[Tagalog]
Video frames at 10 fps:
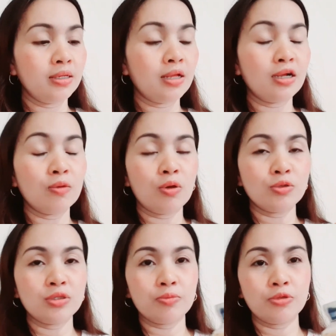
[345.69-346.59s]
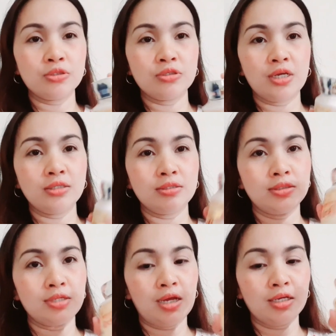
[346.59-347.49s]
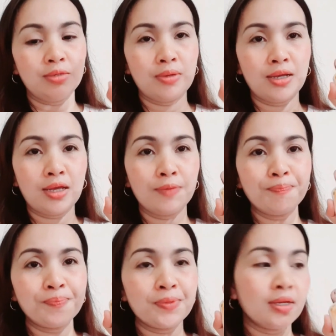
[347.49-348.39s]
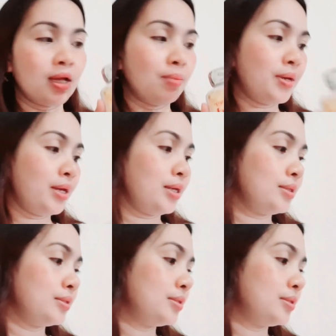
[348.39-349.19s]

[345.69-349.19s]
ginagawa ko siyang moisturizer sa aking mga kamay.